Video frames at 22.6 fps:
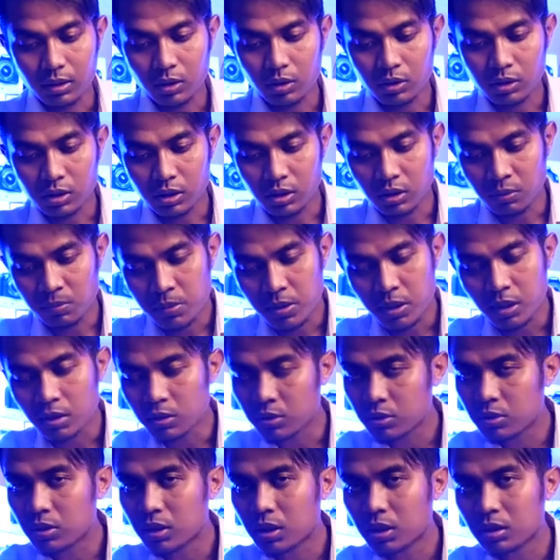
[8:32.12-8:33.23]
Terus kelebihan
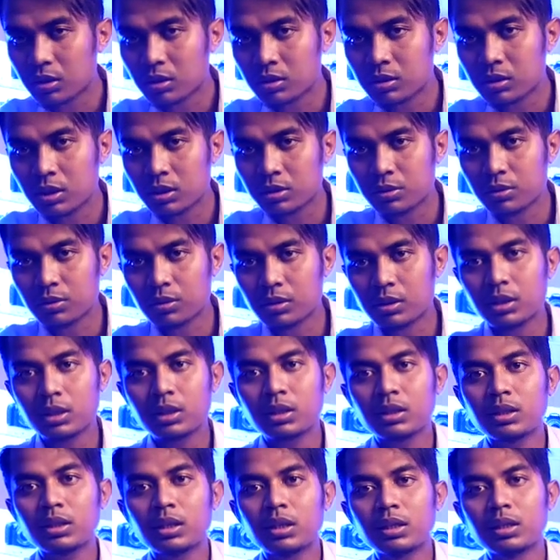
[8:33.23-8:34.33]
700D
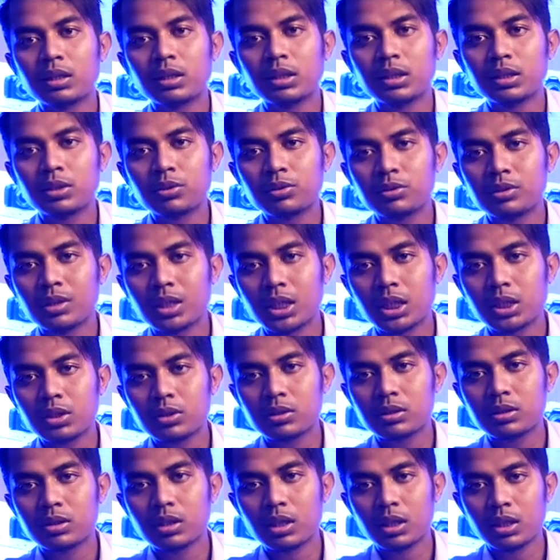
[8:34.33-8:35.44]
juga eh, uh,
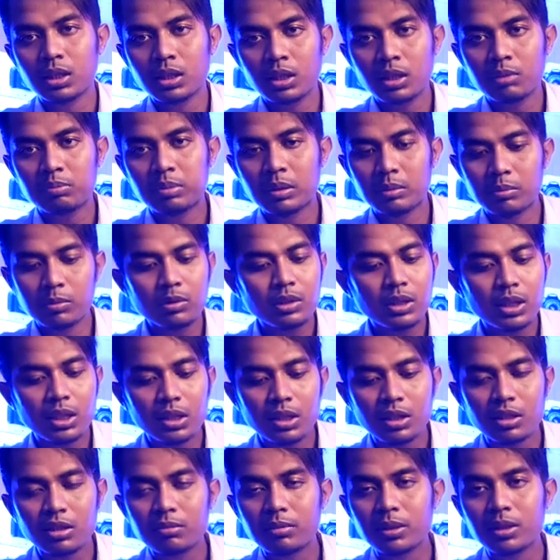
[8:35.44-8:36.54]
700D ini lebih mudah
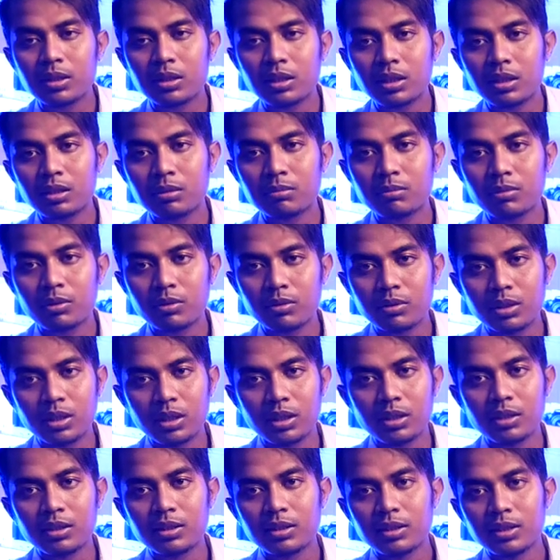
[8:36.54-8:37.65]
daripada
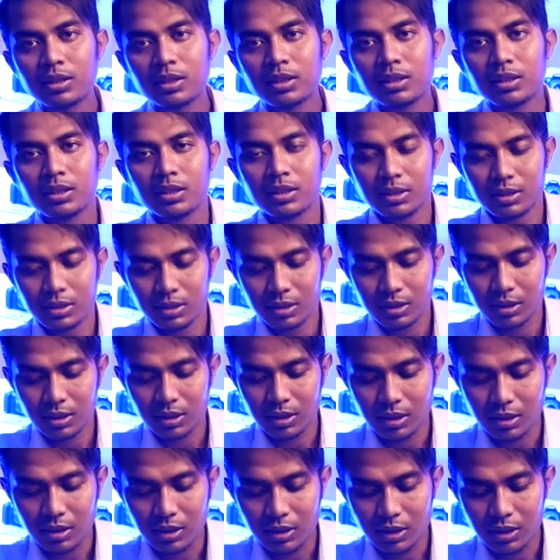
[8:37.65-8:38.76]
60D
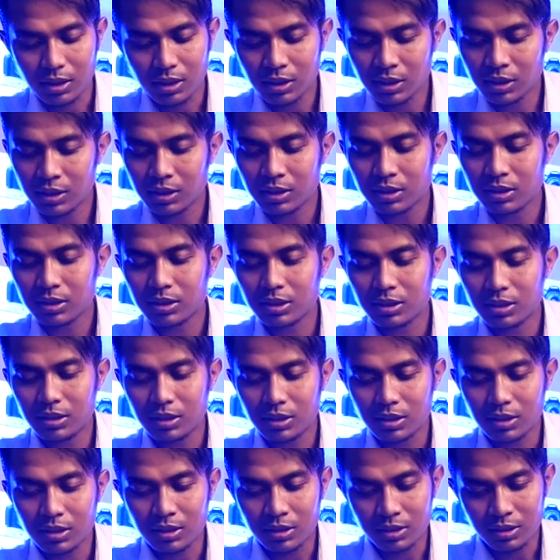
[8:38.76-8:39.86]
karena
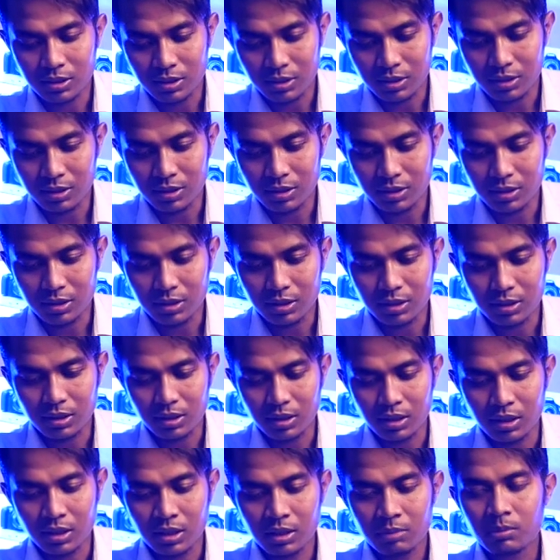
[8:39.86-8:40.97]

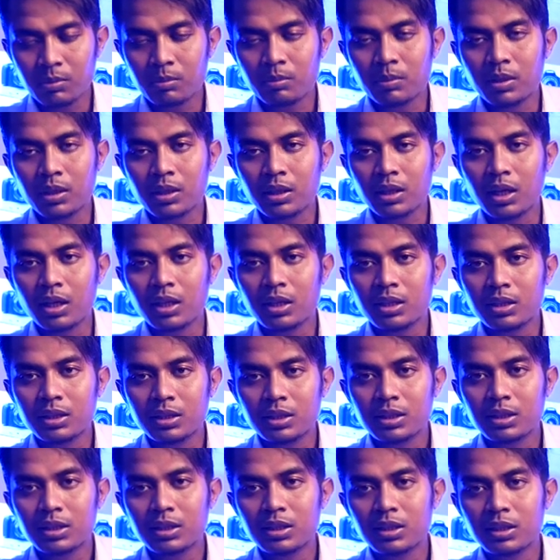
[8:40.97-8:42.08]
ini memakai
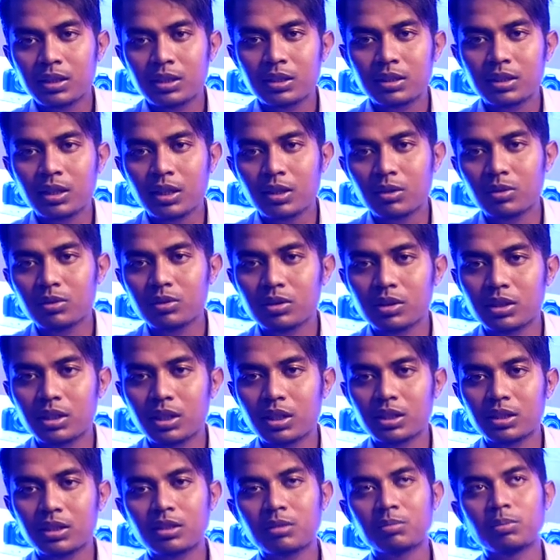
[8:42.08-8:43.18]

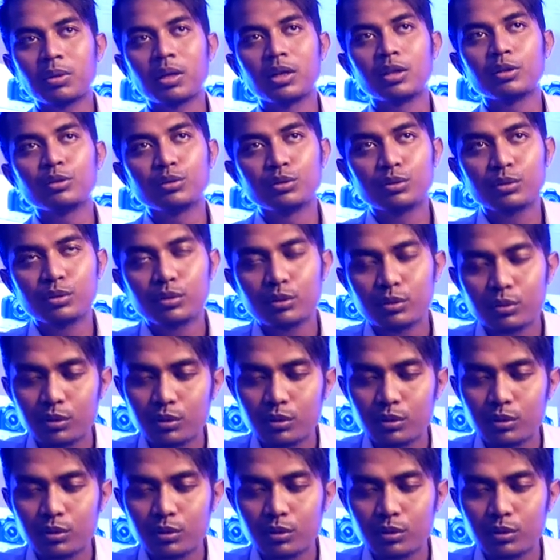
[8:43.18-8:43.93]
teknologi yang terbaru.